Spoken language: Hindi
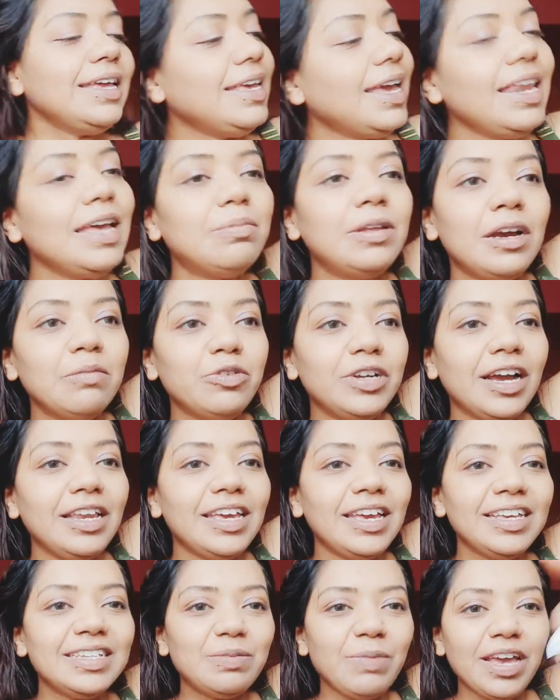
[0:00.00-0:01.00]
लेवल हम उठा
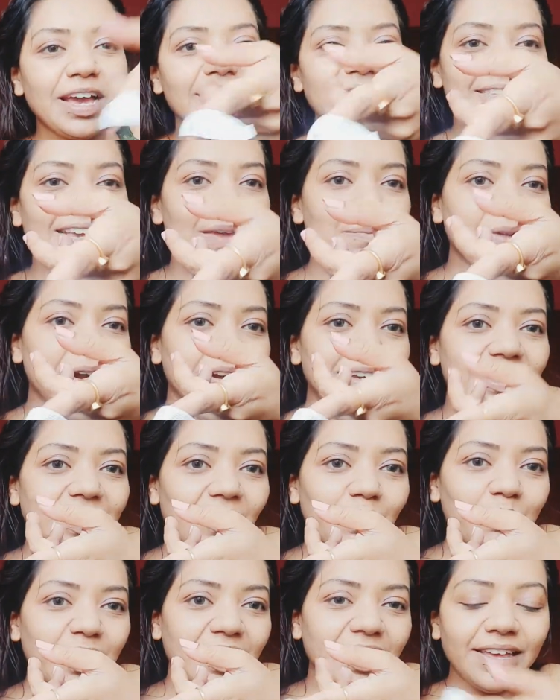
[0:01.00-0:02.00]
लिए इसमें आई मार्क दिया
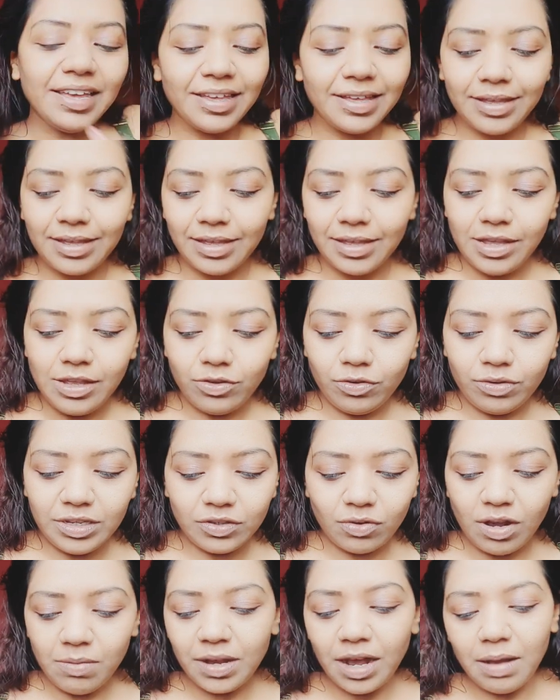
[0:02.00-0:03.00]
हुआ है तो
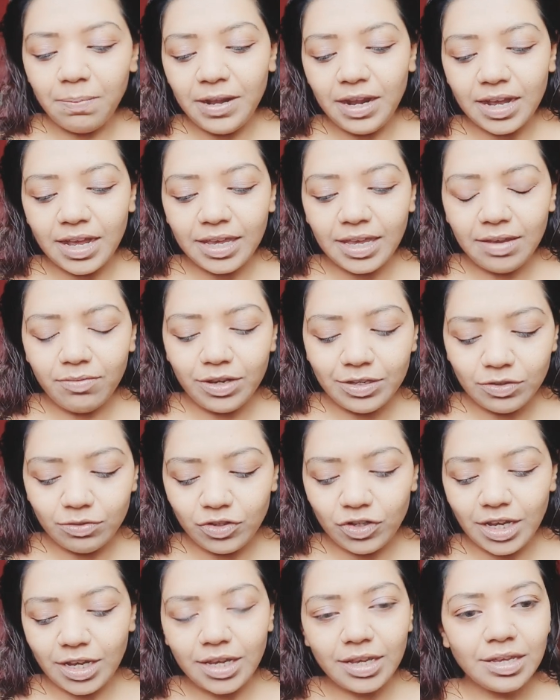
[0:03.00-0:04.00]
इसको हम कहाँ पे लगाएंगे वही
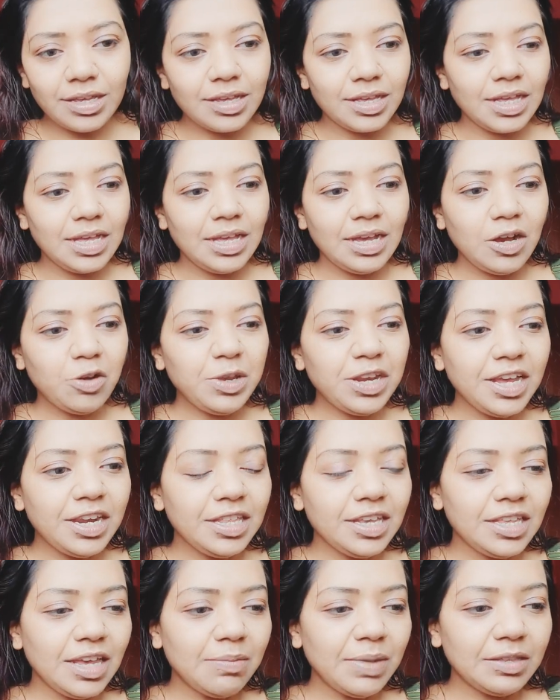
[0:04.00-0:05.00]
सोच रहे हैं अभी रहने
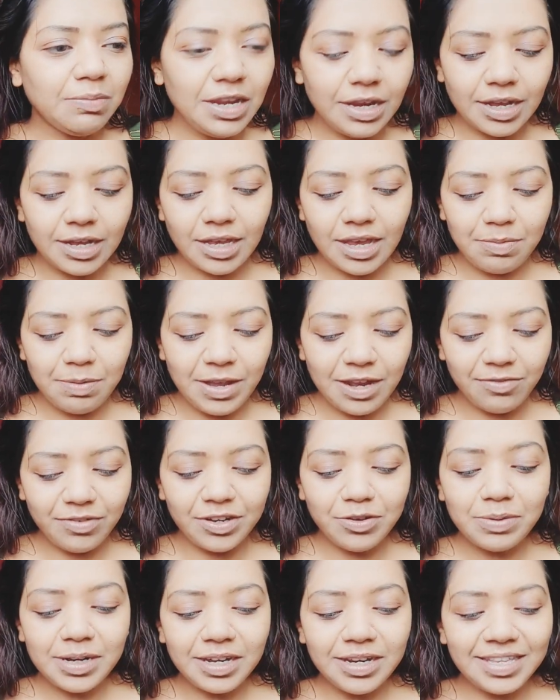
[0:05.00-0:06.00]
देते हैं बाद में लगाएंगे अभी पहले
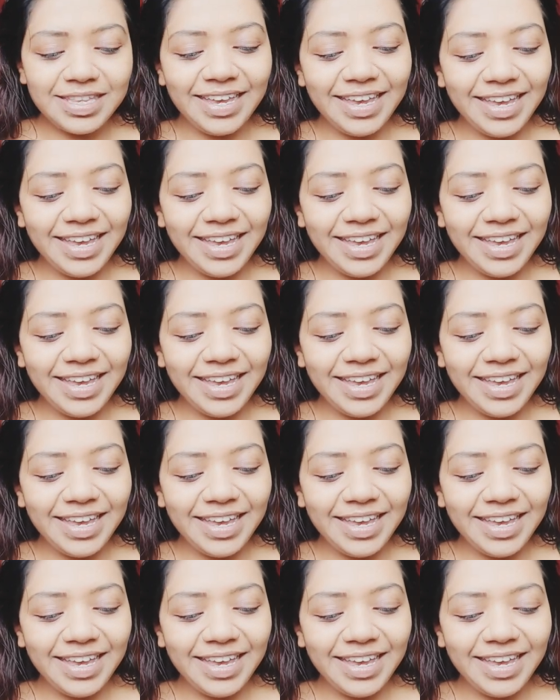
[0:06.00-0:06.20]
वीडियो बना लेते